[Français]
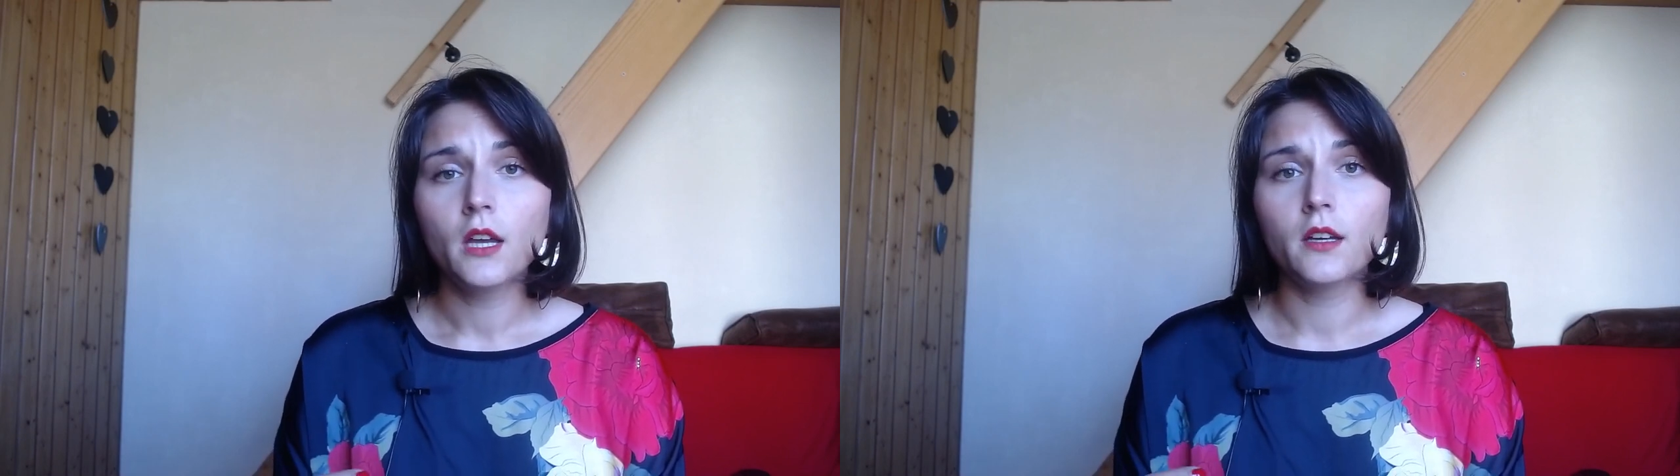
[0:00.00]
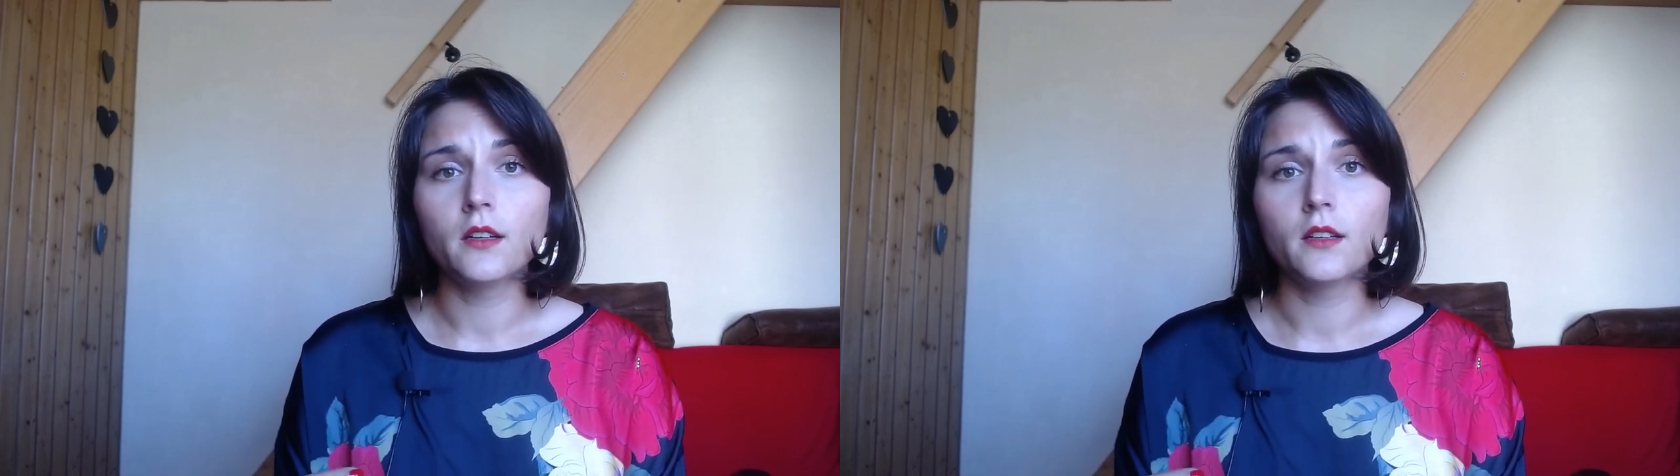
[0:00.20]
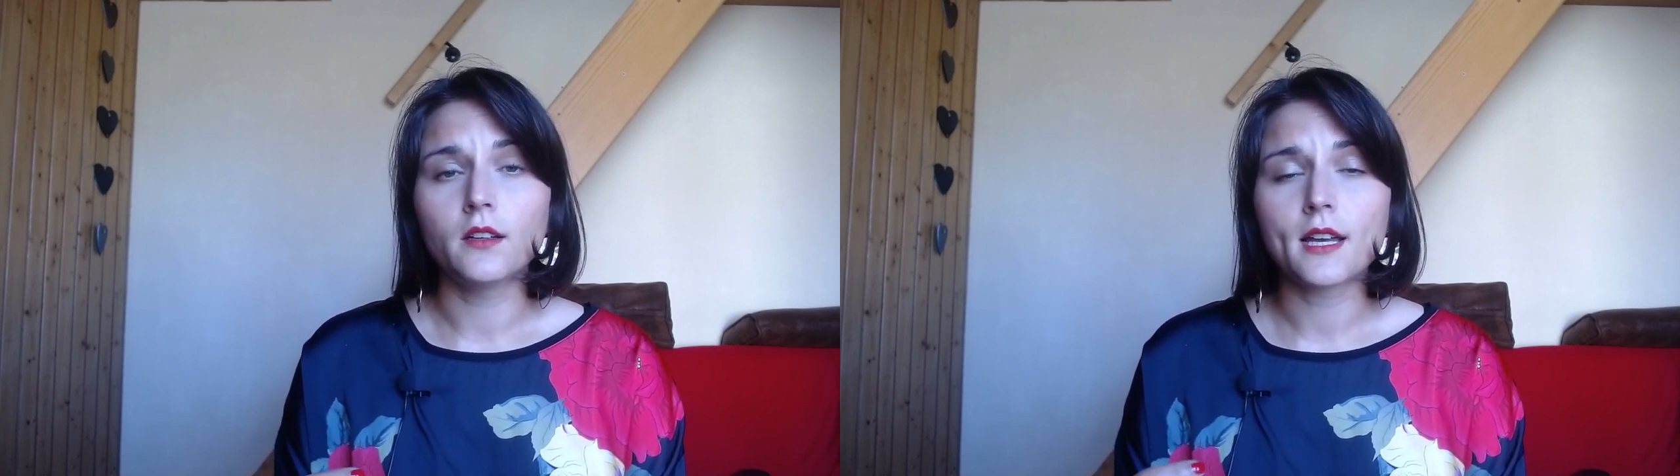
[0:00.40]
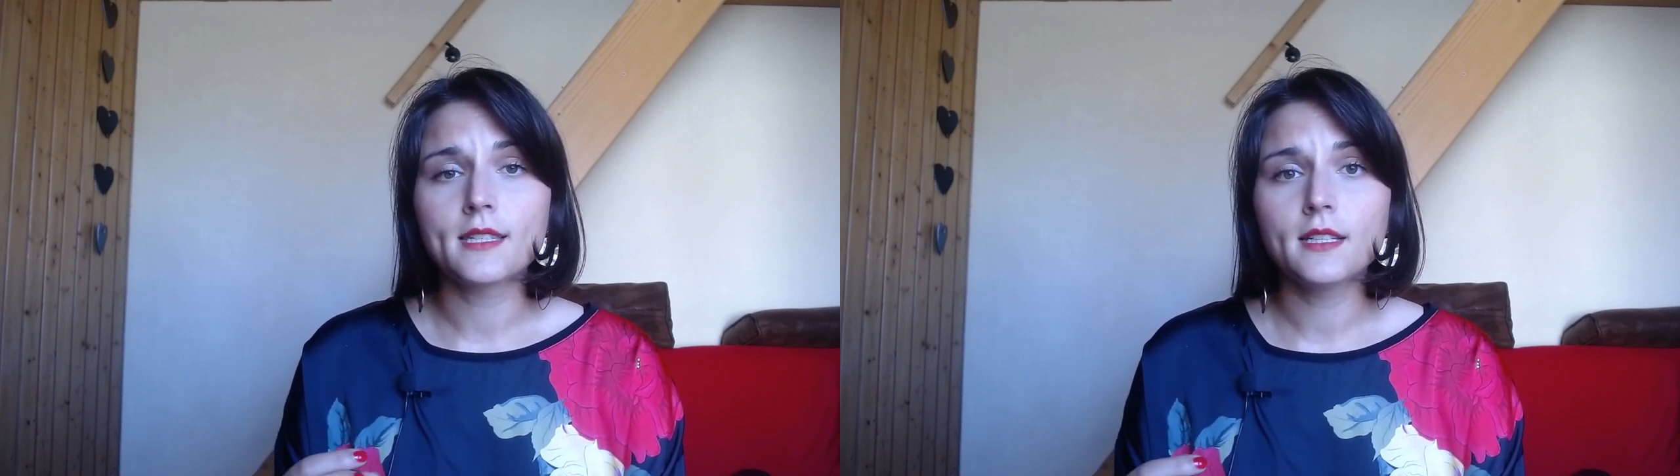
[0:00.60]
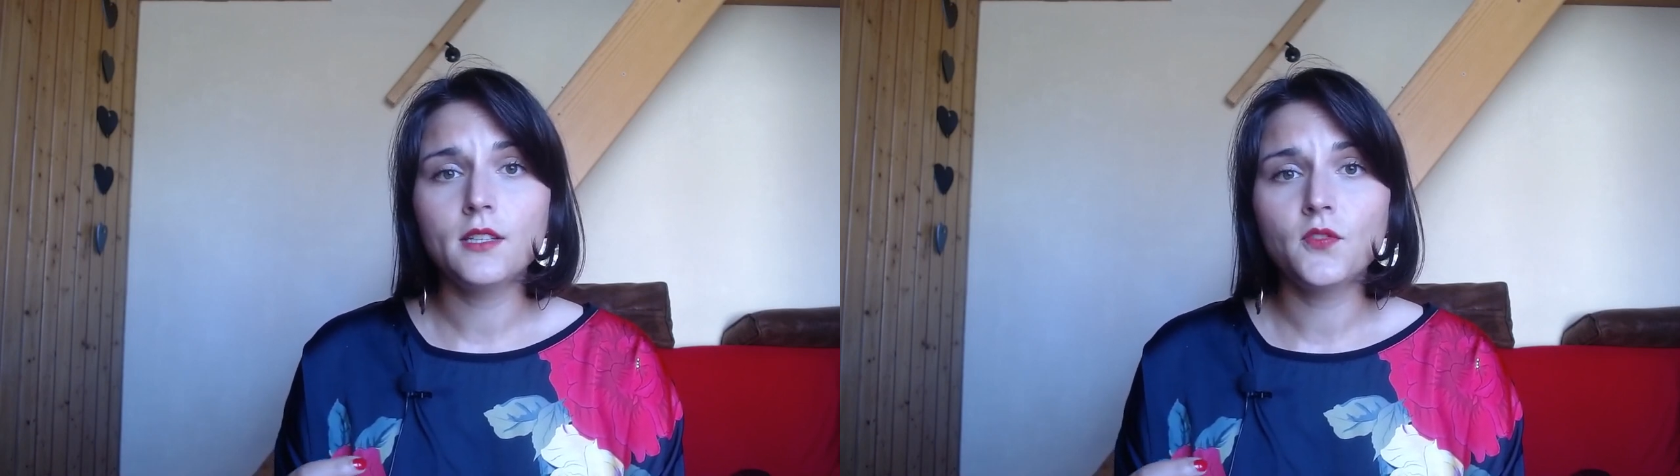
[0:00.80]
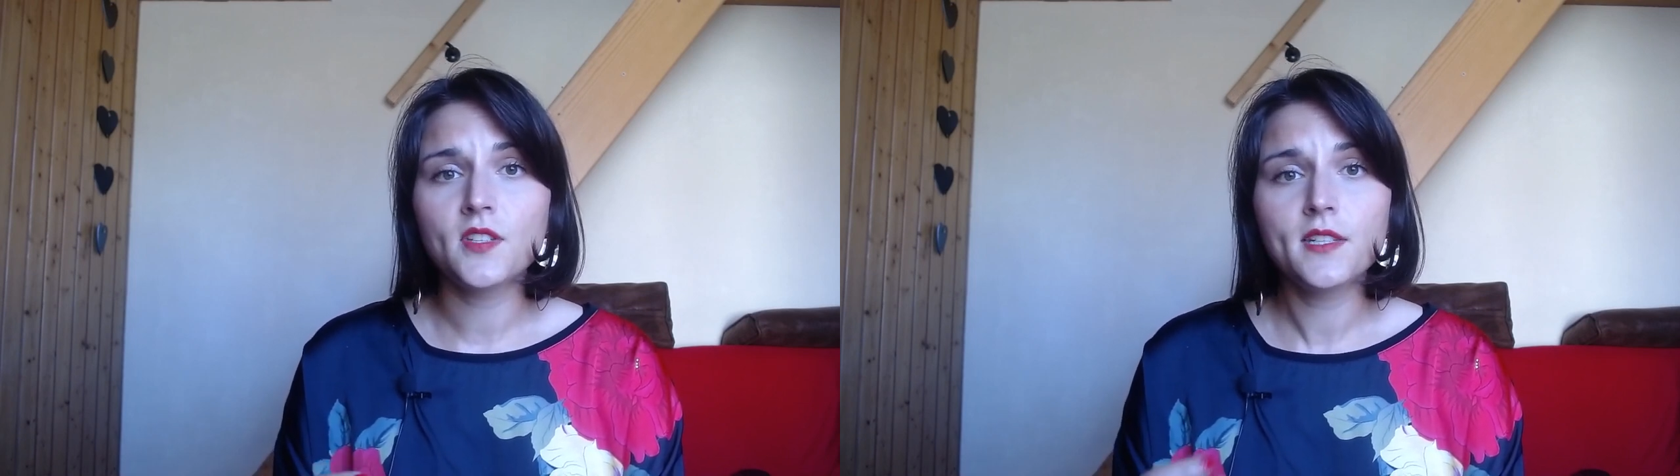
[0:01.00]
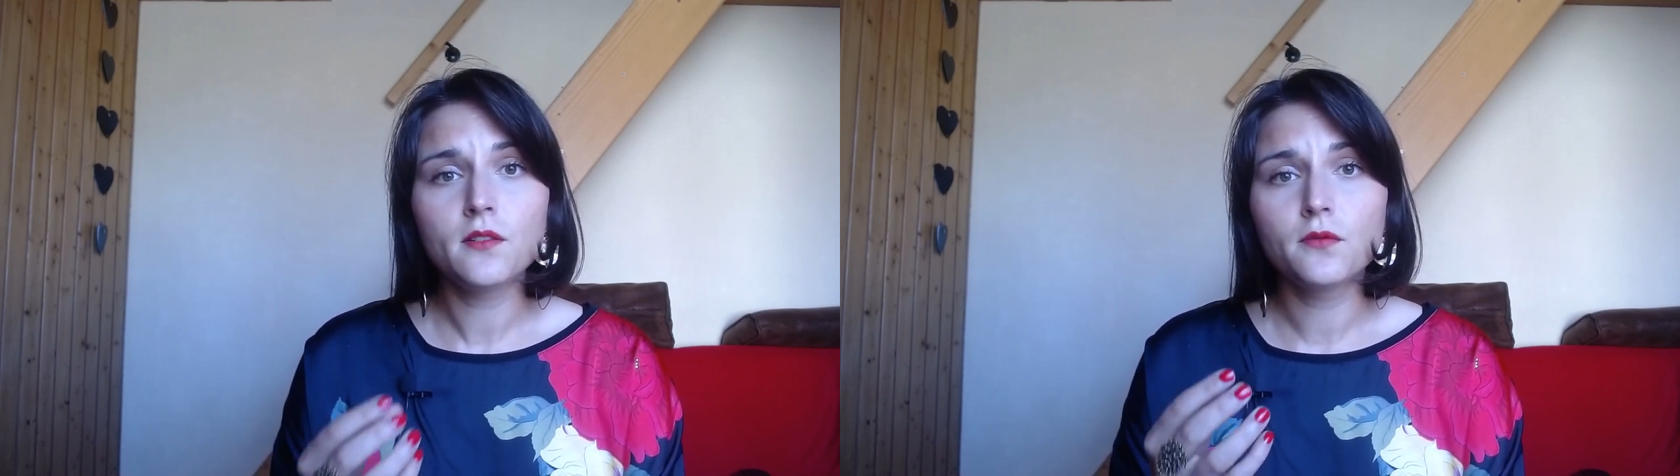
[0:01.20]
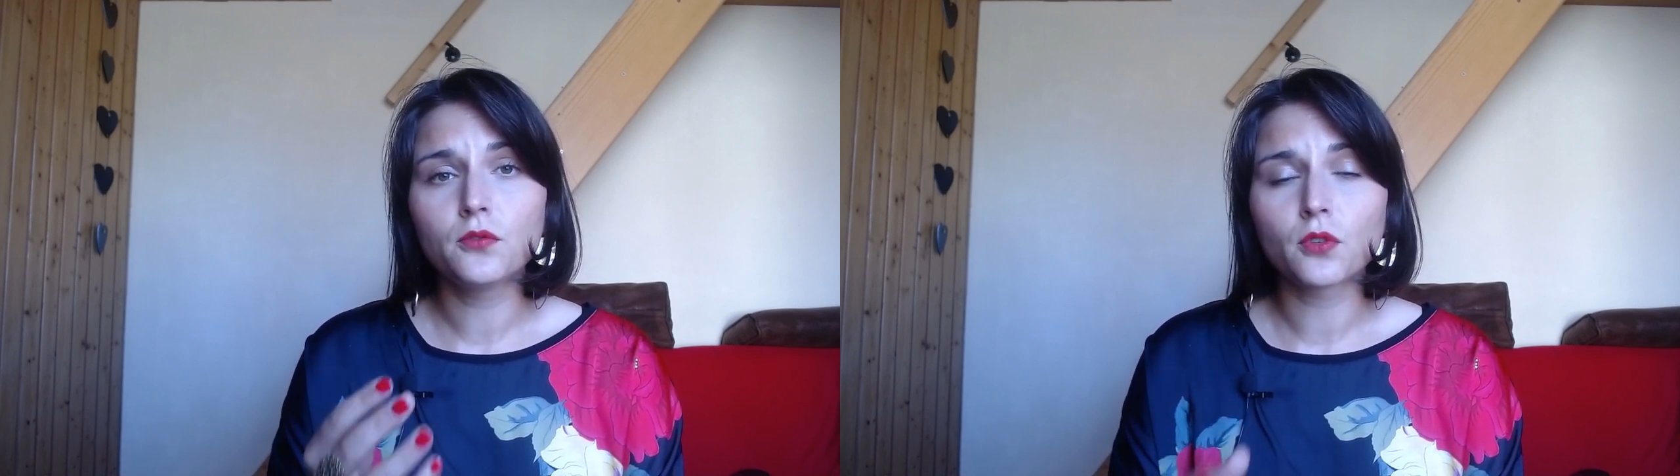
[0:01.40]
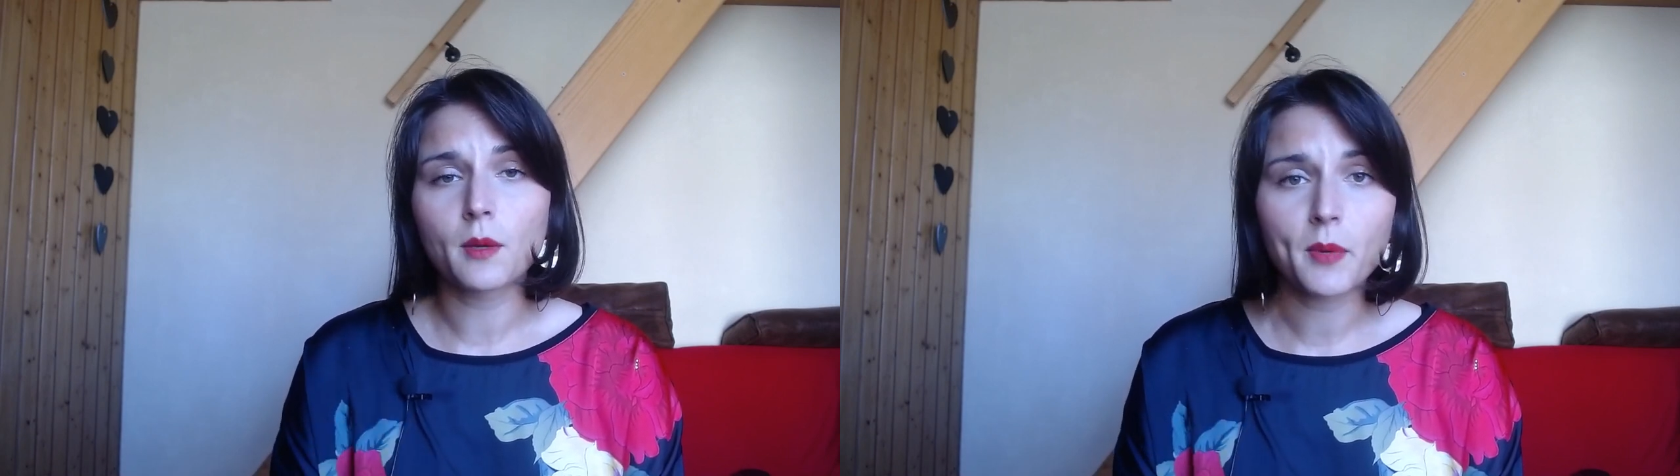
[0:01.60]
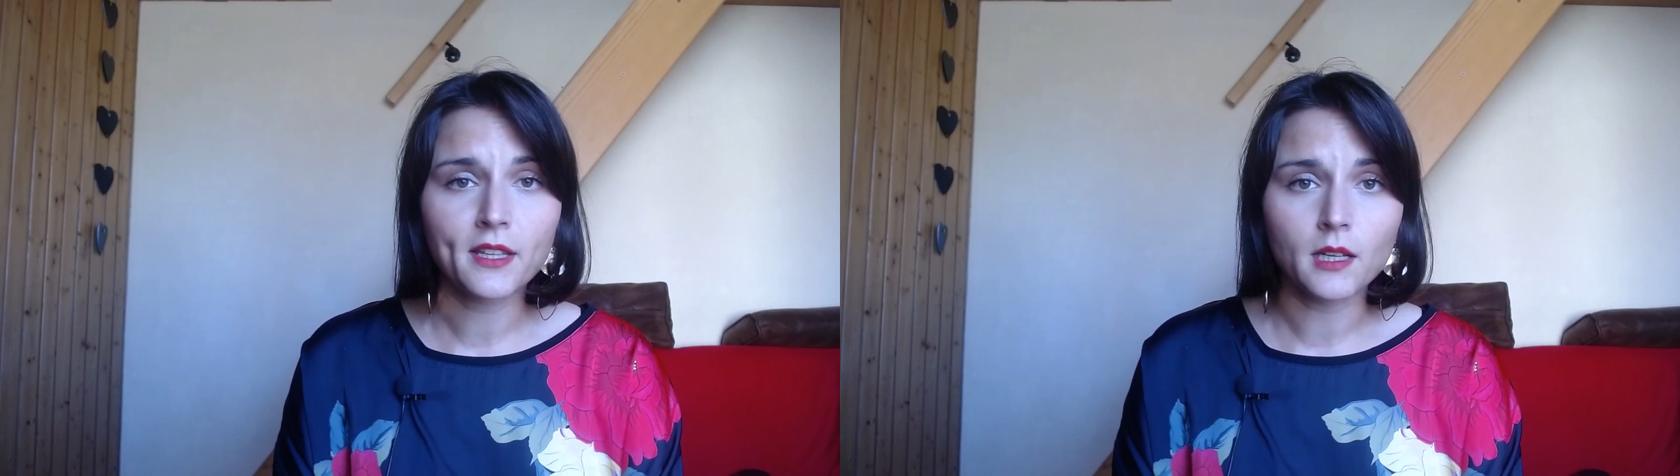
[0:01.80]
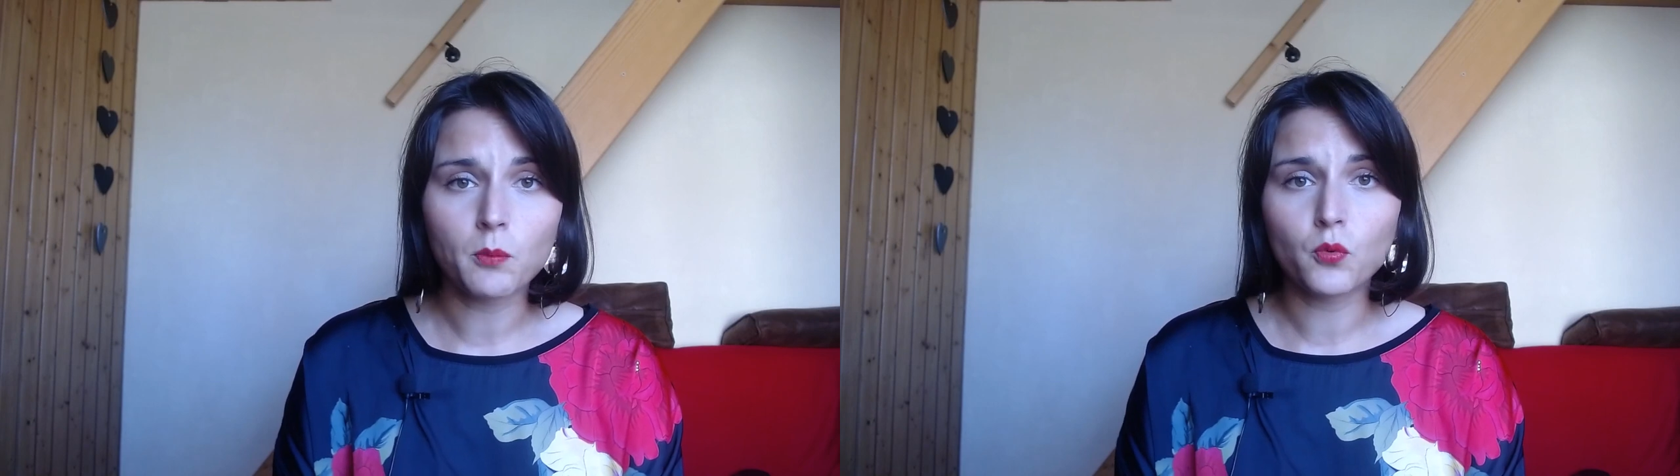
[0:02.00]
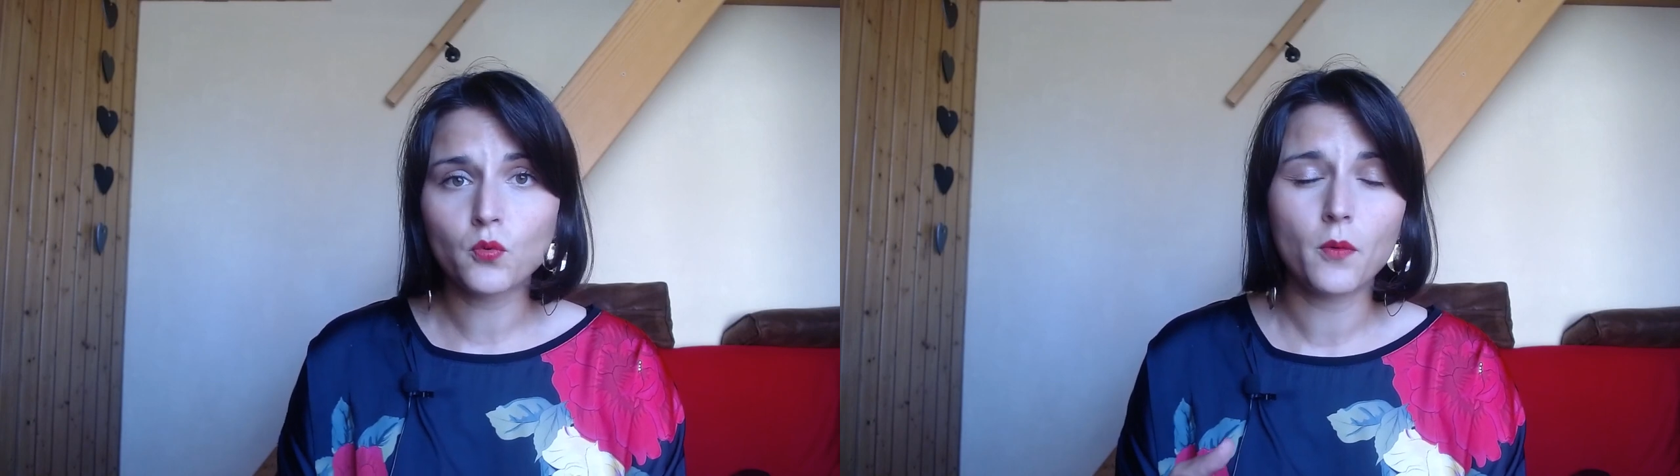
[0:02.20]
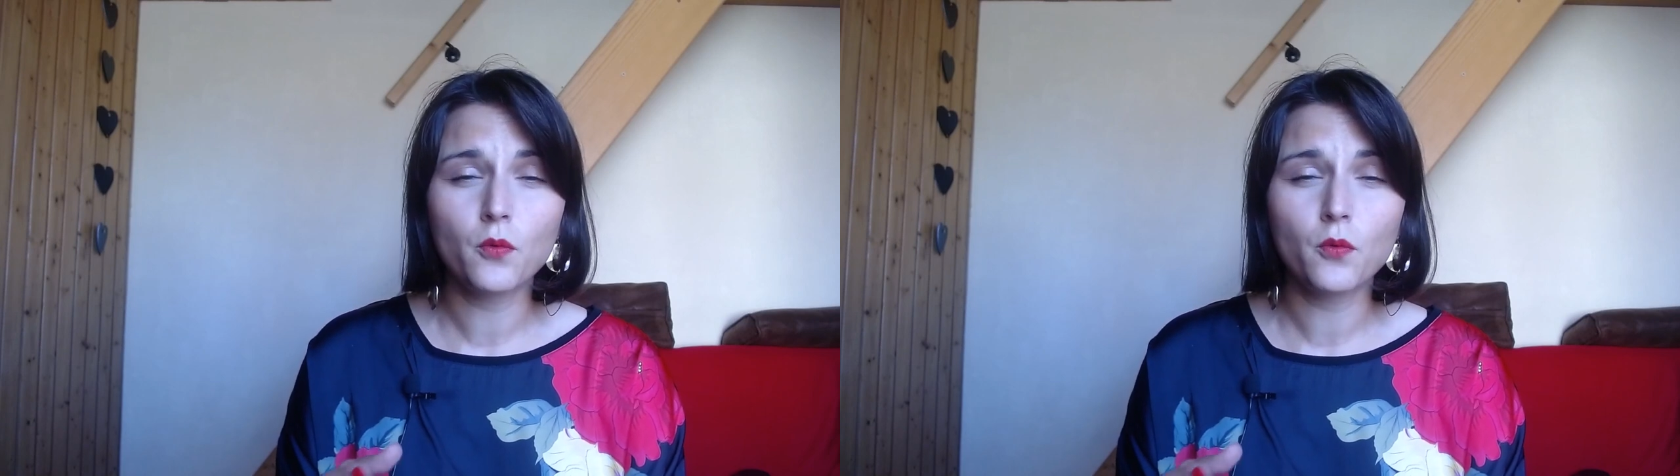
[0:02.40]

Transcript: euh, assez difficiles où vous n'aurez pas de réponse,